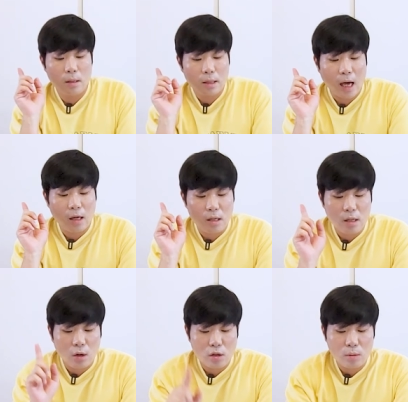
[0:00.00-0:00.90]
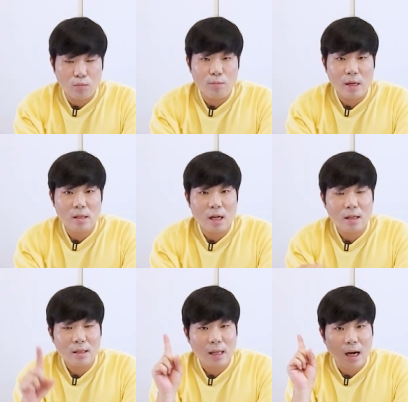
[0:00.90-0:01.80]
당연히 여기서
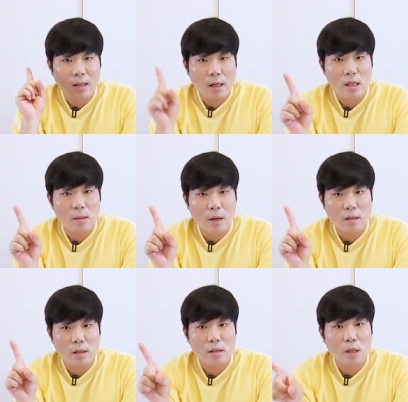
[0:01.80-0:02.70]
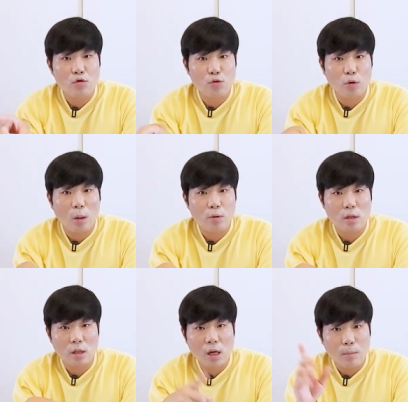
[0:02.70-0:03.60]
문맥상 나가 되겠지만은 일단 주어가
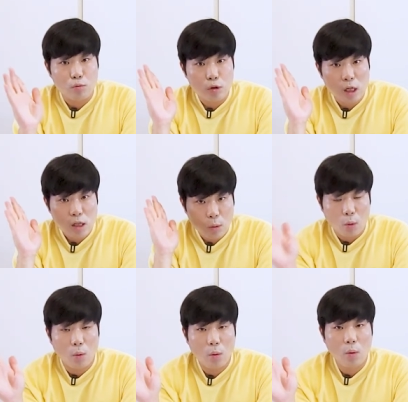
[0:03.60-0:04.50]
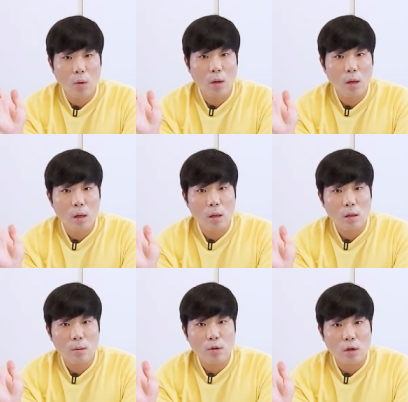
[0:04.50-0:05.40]
없으니까 무시하자고 그럼